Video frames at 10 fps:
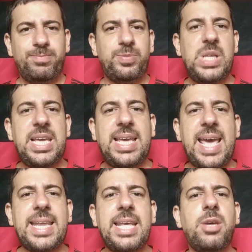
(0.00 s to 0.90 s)

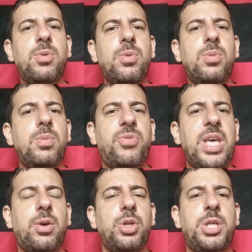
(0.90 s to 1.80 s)
ninguém, nenhum
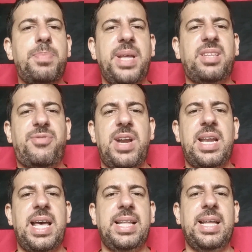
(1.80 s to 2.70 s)
veículo de imprensa
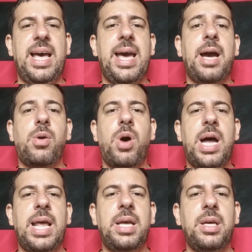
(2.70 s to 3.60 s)
fala nada. Aí
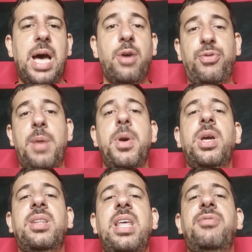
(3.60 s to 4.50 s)
agora, aí o Flamengo
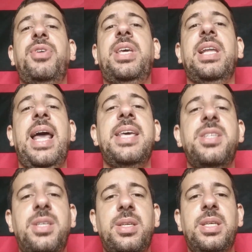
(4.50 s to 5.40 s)
que teve que ir lá
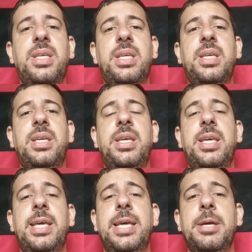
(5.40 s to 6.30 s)
em,
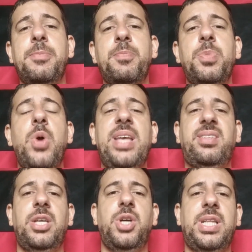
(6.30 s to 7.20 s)
em, no
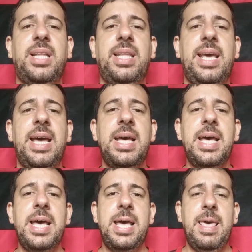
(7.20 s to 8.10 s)
STJD
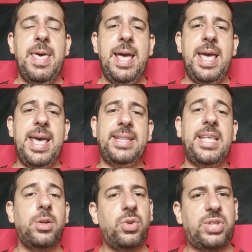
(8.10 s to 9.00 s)
é,
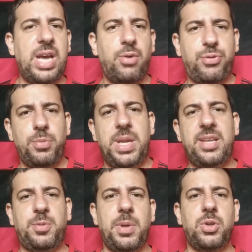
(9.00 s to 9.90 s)
denunciar o
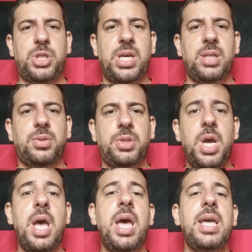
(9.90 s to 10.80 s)
Fluminense pelos cantos.
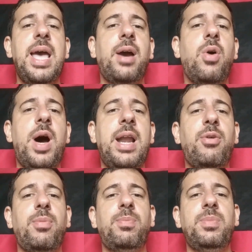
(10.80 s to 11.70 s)
E
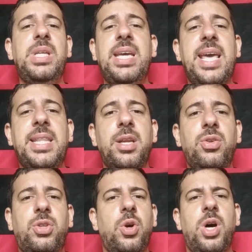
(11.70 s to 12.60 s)
agora, ninguém
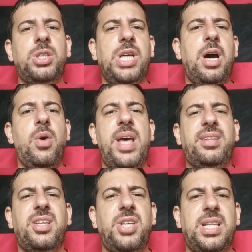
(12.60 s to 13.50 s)
denunciou. Já o
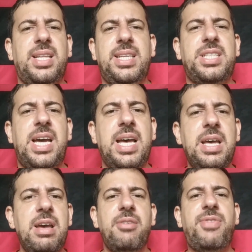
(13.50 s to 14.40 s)
STJD
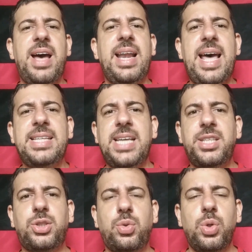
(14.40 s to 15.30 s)
já vai lá e já
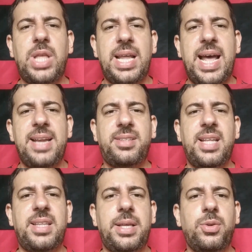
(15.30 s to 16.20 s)
estuda a análise
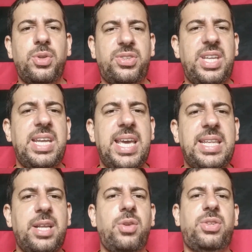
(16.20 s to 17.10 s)
da denúncia sem
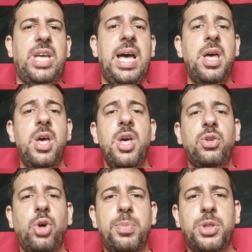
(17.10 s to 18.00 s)
ninguém denunciar
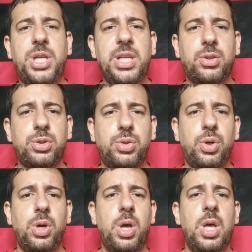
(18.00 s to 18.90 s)
sobre os gritos
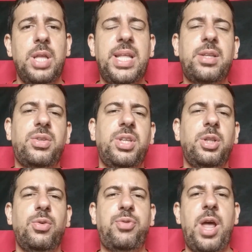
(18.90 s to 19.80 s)
do da
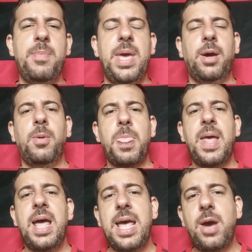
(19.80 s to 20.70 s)
torcida do Flamengo.
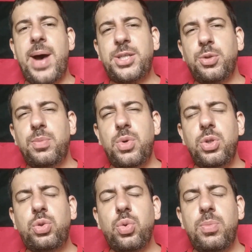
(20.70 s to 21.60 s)
Eu acho
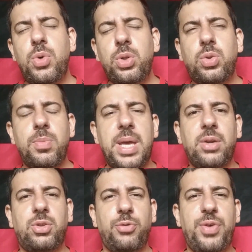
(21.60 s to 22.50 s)
muito, muito
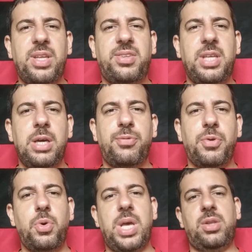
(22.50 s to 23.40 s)
menos
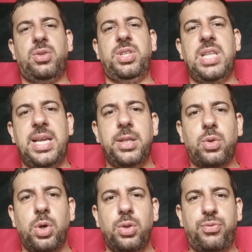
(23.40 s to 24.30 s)
ofensivo o que a torcida
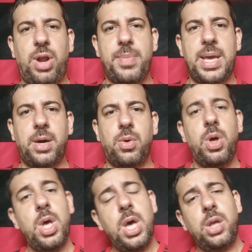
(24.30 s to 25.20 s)
gritou do Flamengo
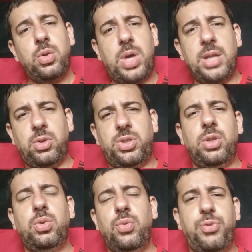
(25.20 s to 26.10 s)
do que a
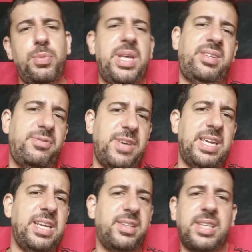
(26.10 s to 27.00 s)
torcida do Fluminense
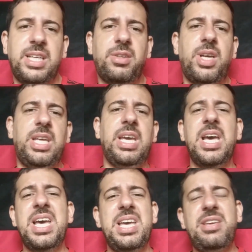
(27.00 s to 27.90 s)
vem gritando aí
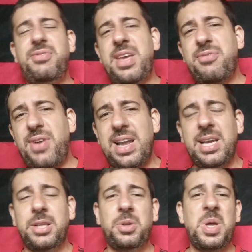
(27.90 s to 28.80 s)
e vem
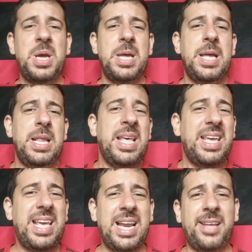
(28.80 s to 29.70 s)
falando.
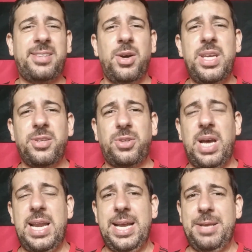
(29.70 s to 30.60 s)
Em relação a isso,
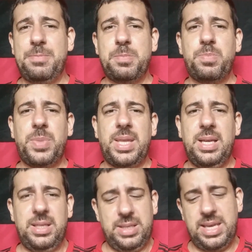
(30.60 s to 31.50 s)
galera,
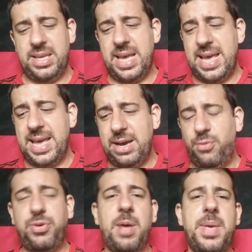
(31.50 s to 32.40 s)
é,
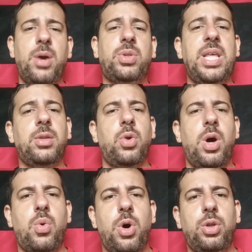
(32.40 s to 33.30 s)
o Flamengo
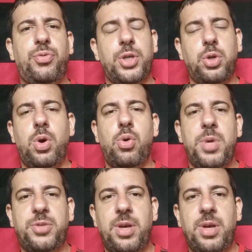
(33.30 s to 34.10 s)
tentou acordo, fechou com algumas